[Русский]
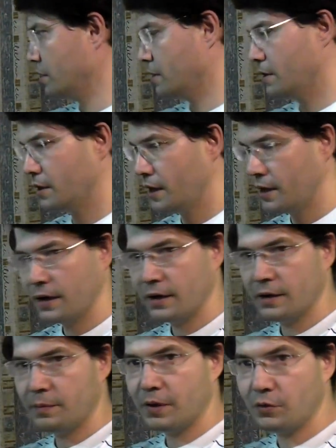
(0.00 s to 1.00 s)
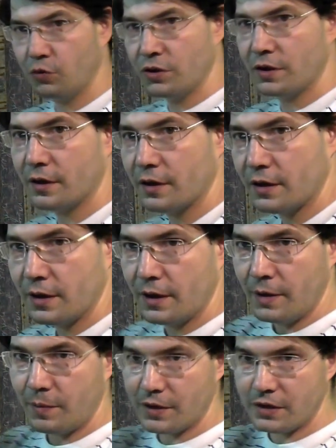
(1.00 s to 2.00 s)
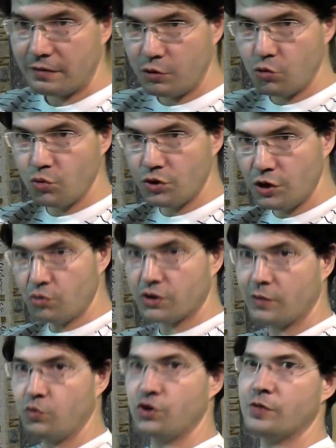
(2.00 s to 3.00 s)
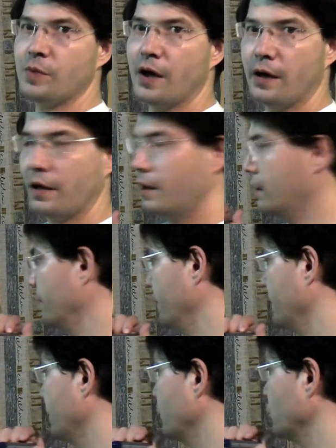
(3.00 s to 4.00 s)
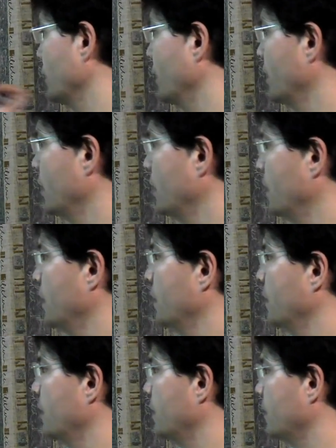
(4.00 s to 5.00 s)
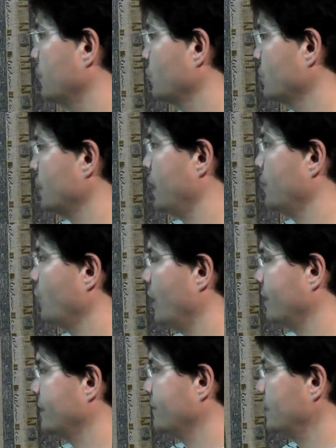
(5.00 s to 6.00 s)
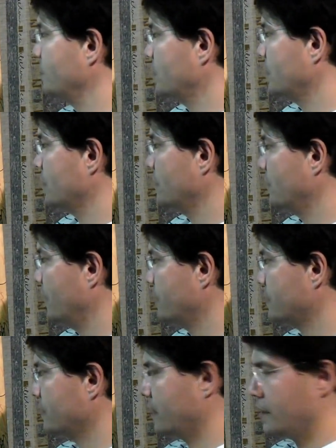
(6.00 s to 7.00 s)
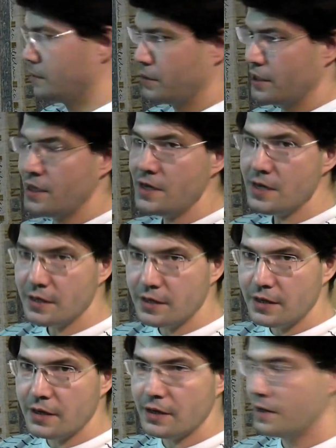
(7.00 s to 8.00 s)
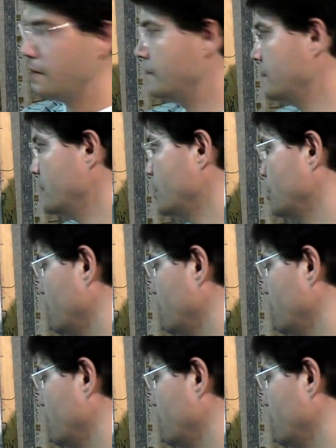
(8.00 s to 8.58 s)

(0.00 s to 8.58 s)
э, э, подводит э, под свою идею саму себя. Вот. А, то есть оно одновременно является как бы и идеей, и вещью.